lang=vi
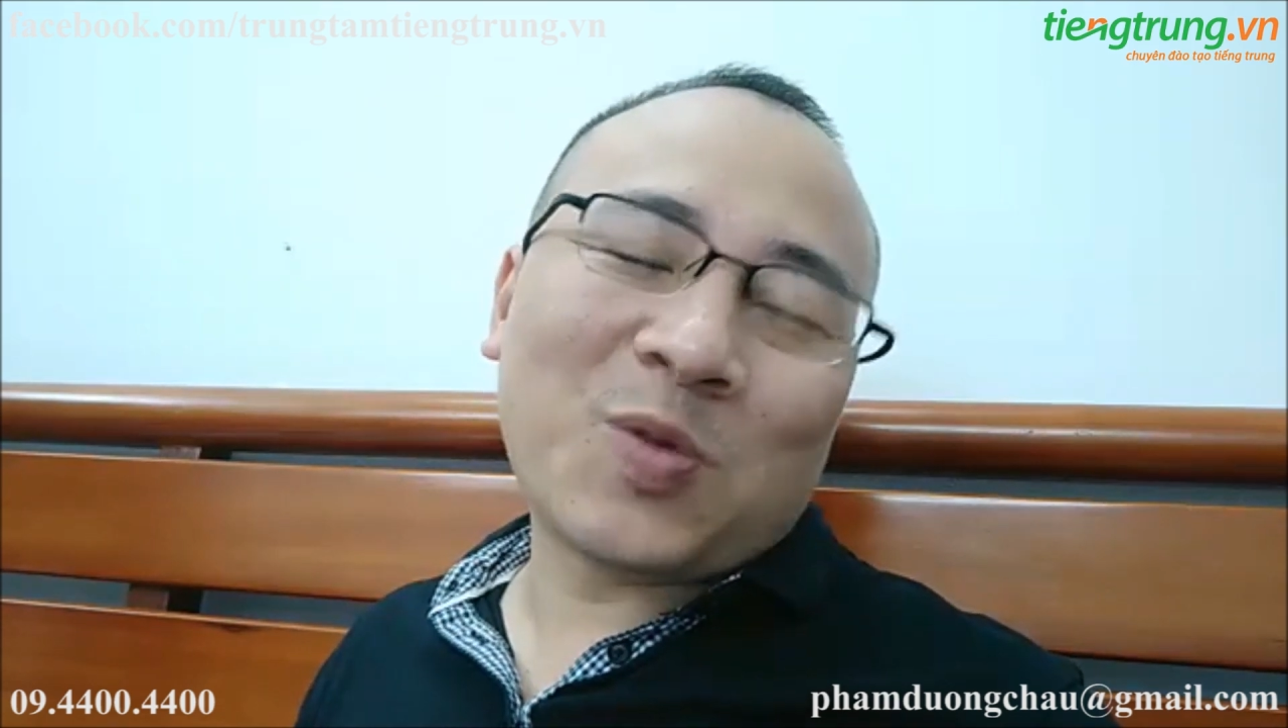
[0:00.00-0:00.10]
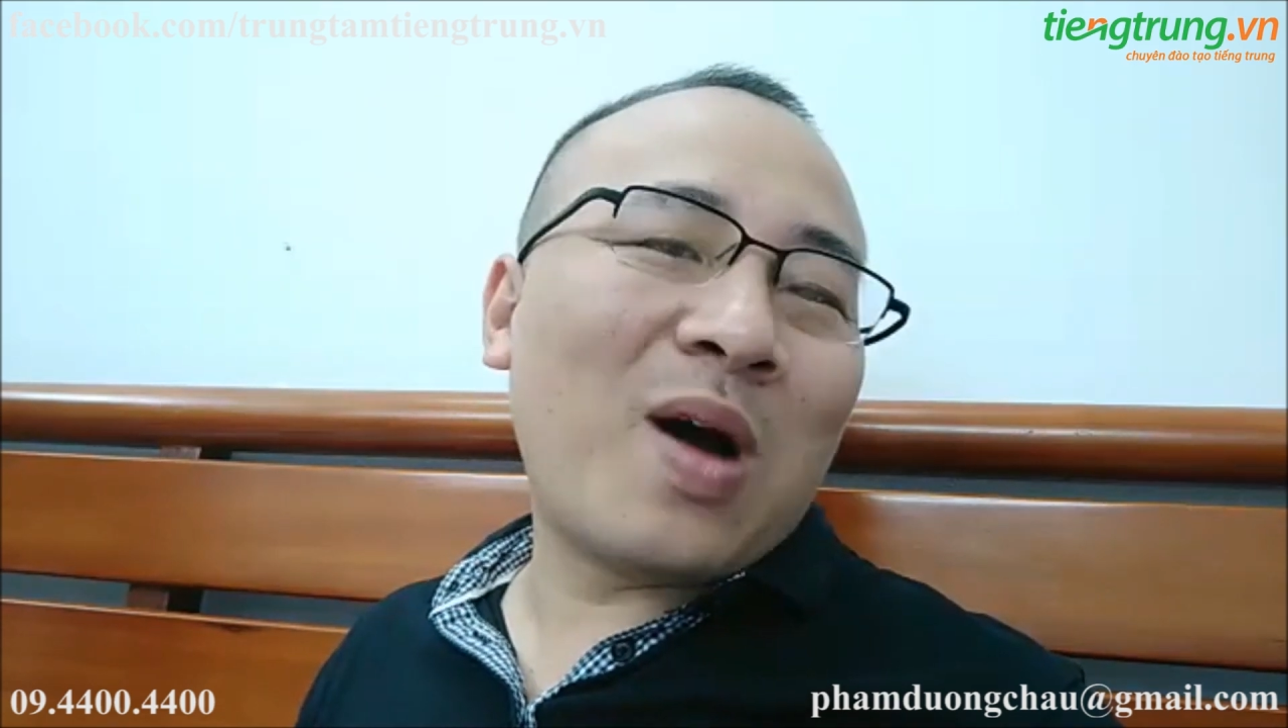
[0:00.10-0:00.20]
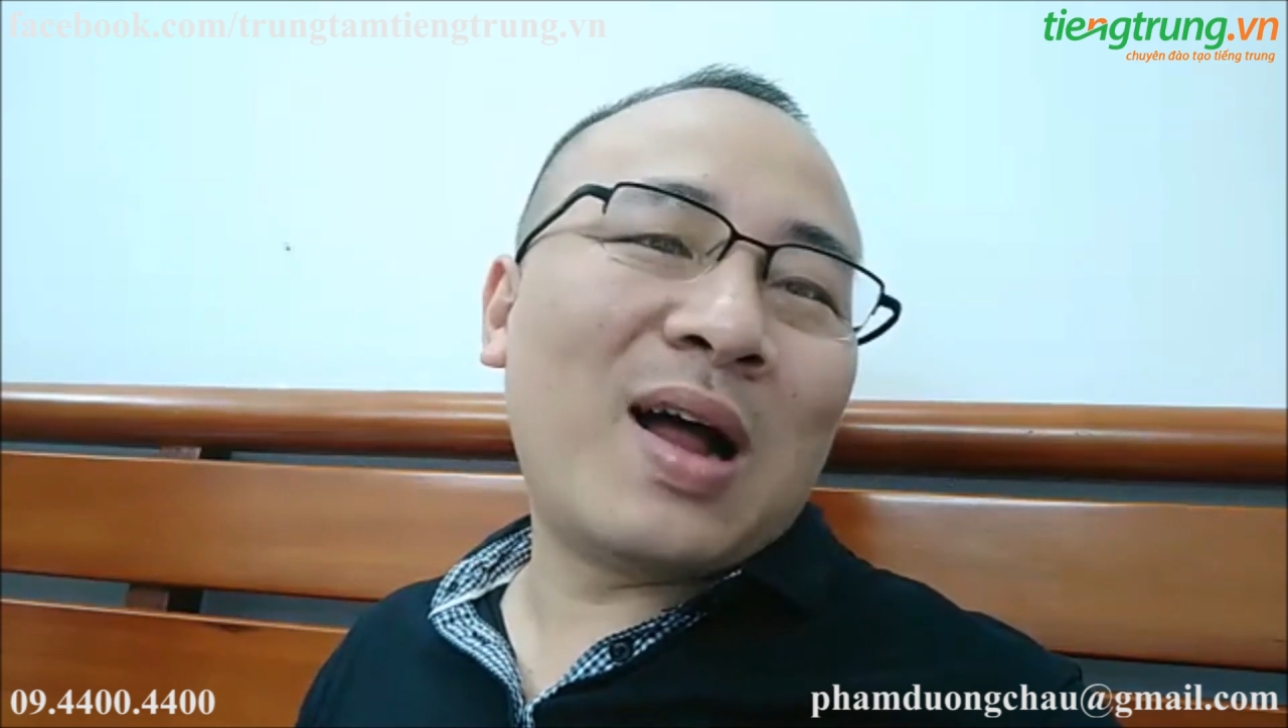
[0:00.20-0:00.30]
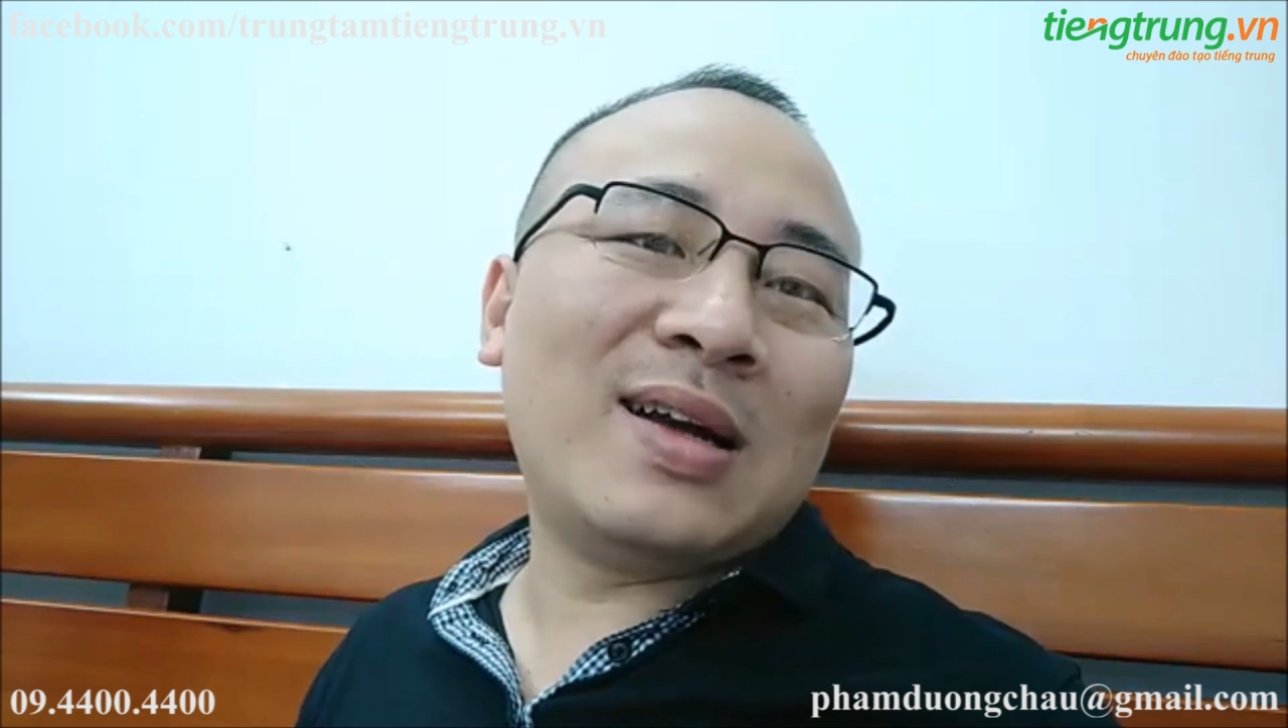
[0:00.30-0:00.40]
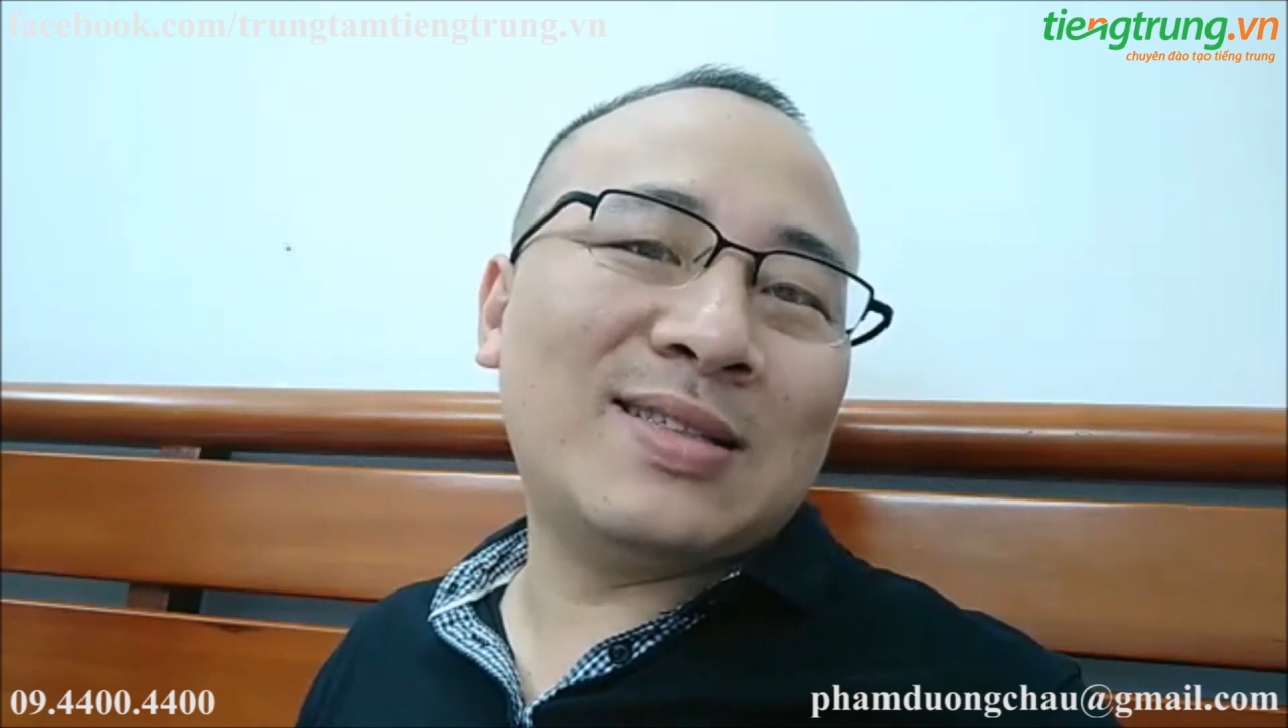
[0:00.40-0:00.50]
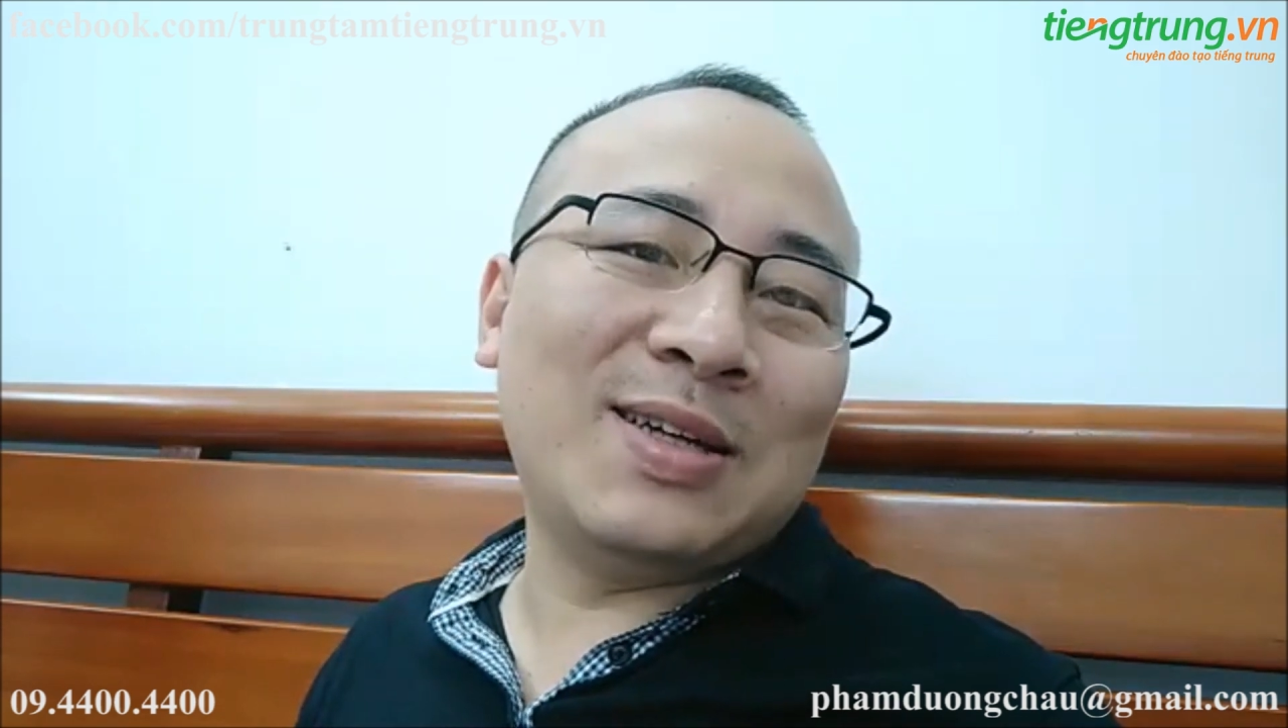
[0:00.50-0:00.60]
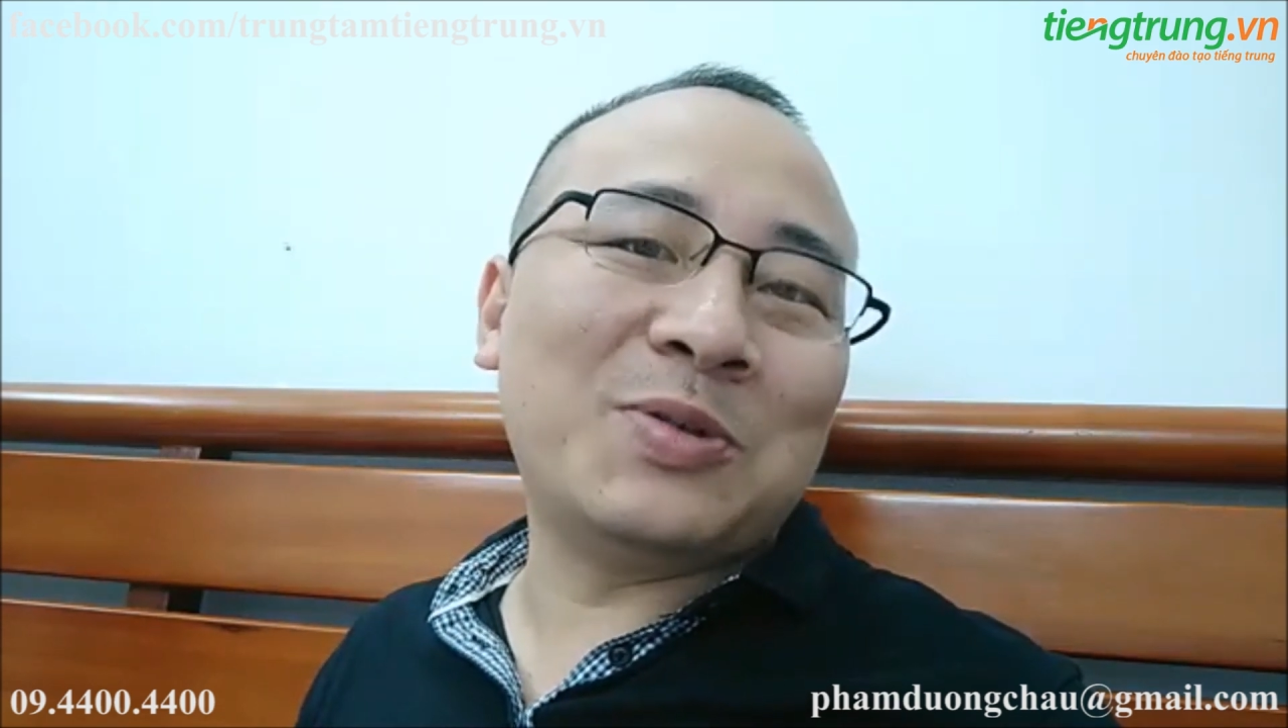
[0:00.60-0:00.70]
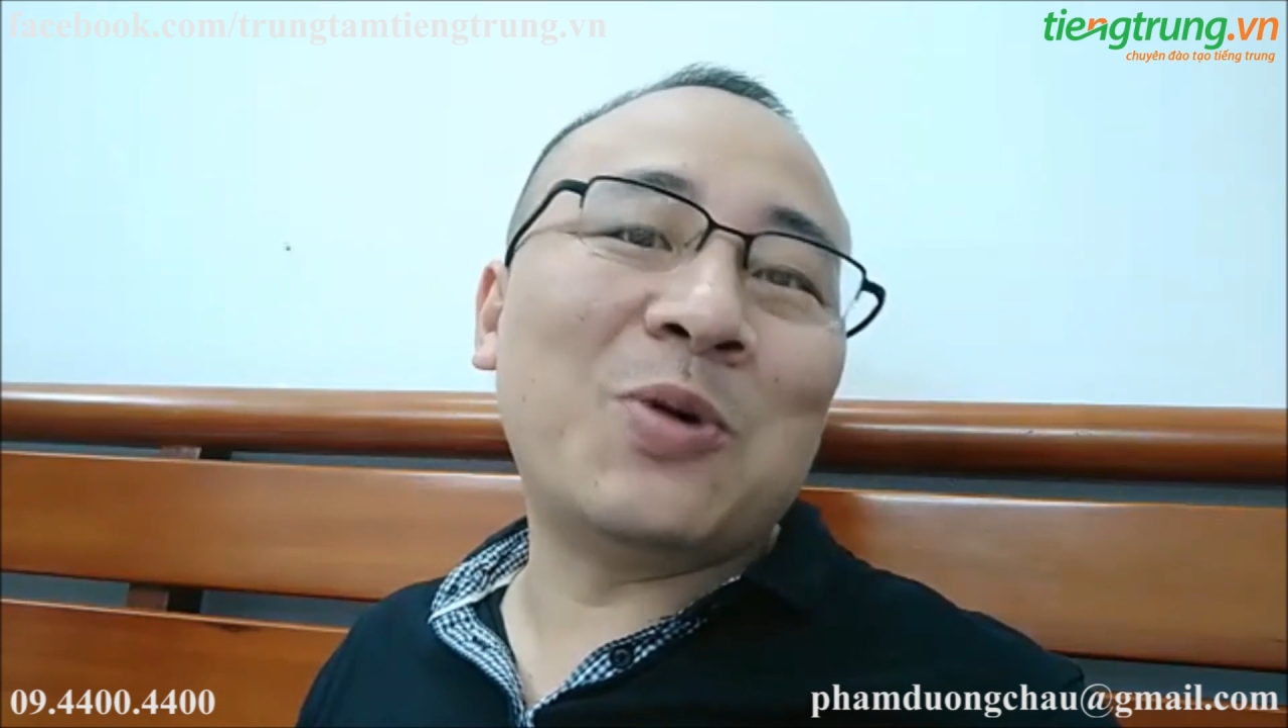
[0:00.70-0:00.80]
quá là nhiều